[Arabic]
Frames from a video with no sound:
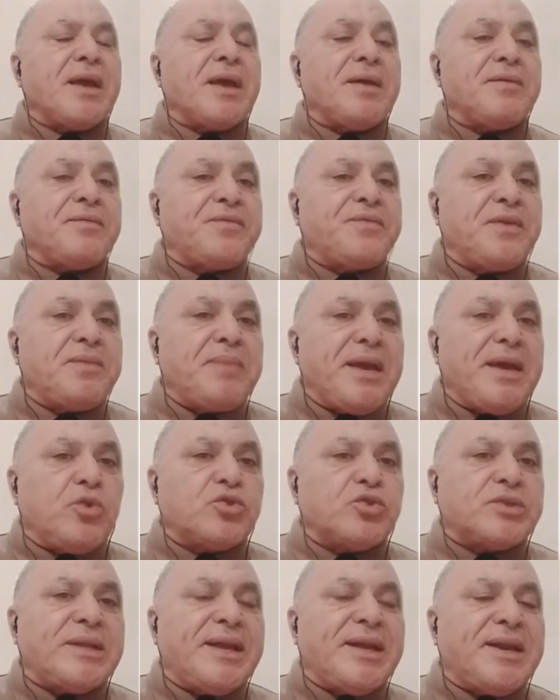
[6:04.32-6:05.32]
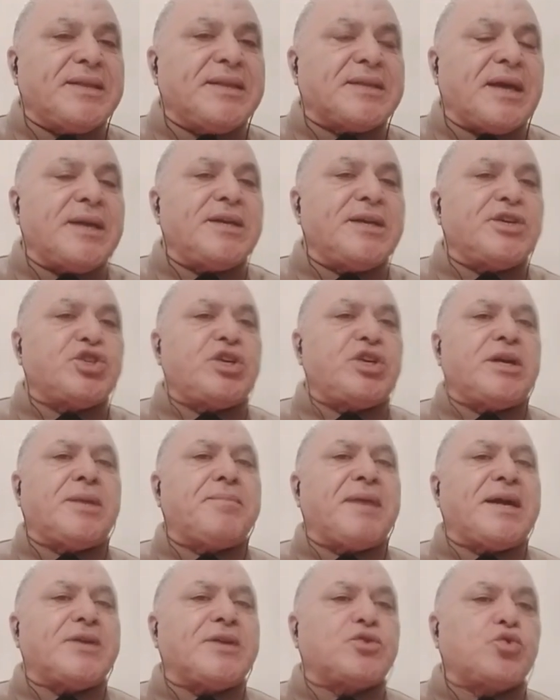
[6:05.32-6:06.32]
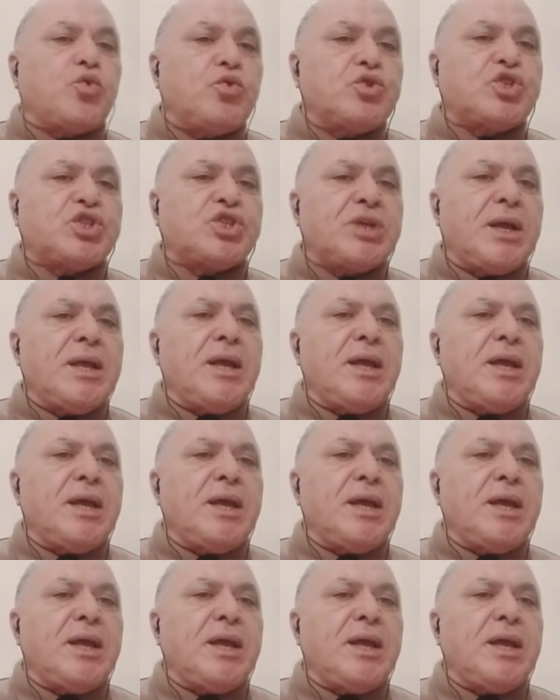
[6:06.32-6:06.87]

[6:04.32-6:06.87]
فيما يخص لريله اليرشيك ما كتكونش